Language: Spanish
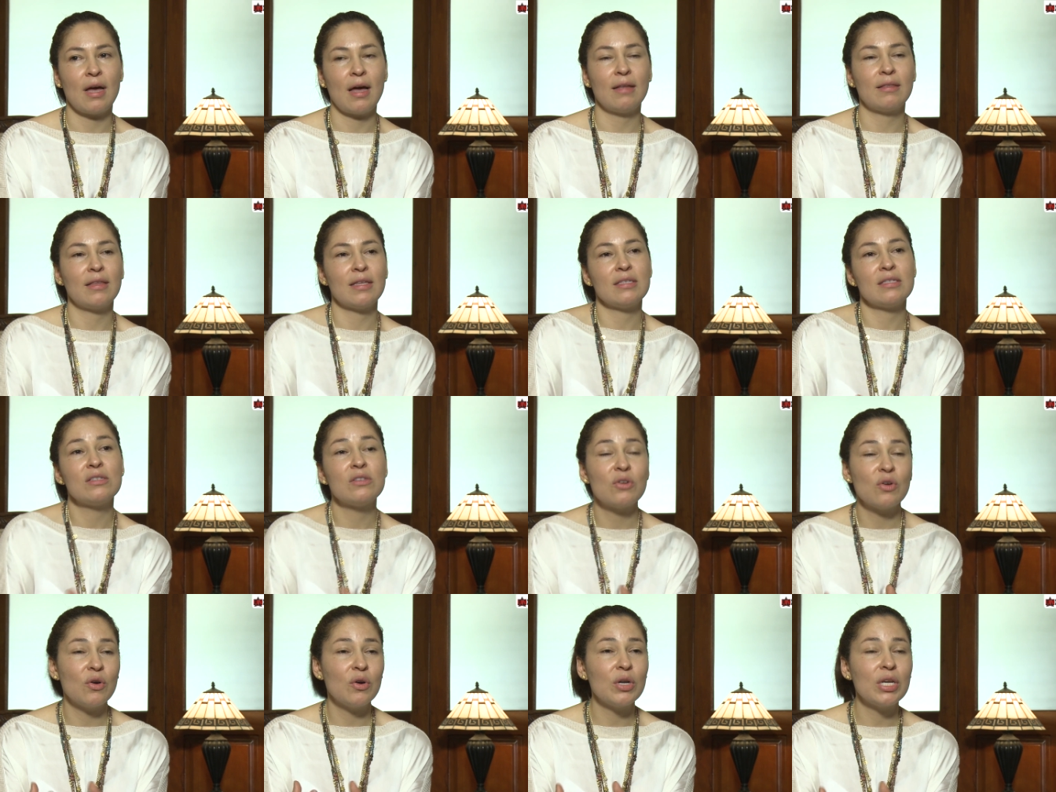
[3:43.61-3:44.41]

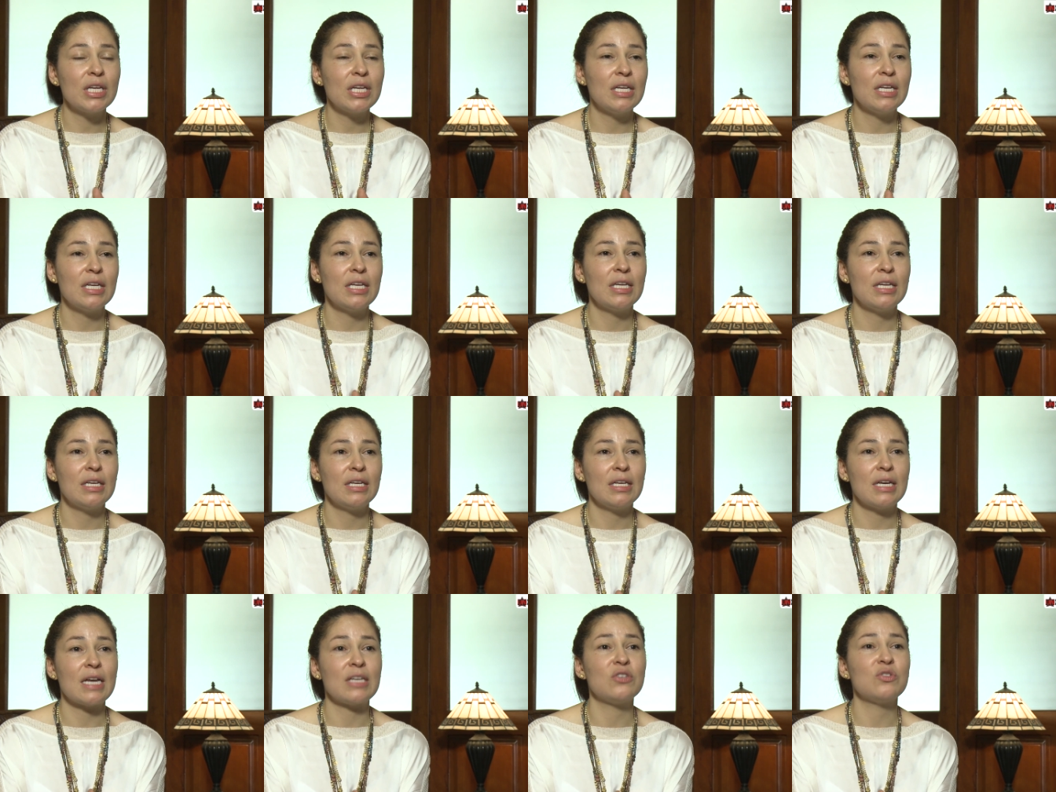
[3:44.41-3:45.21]
atención
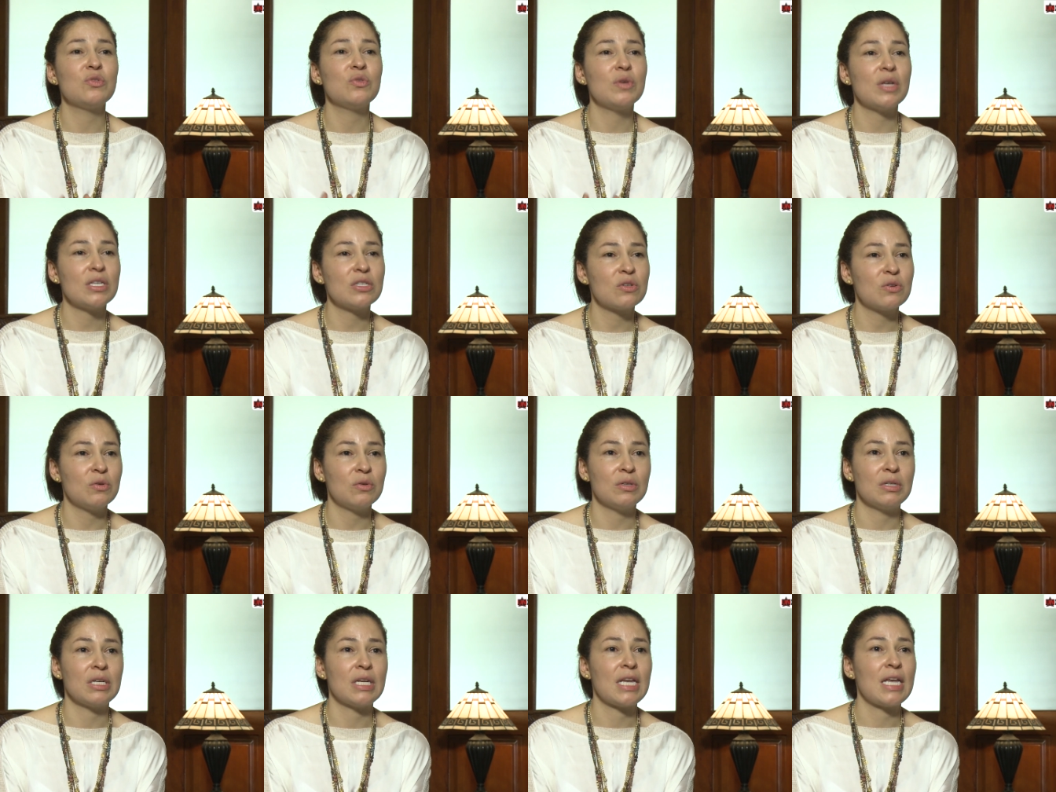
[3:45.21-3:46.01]
y, ayudas
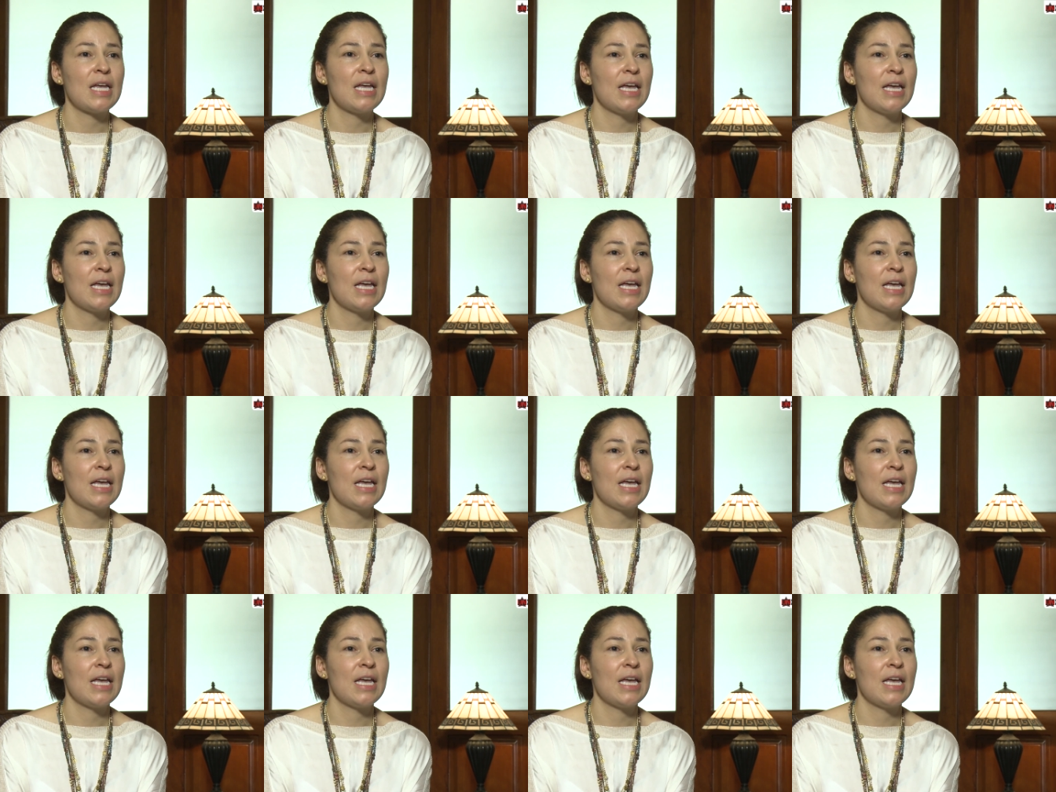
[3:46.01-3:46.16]
con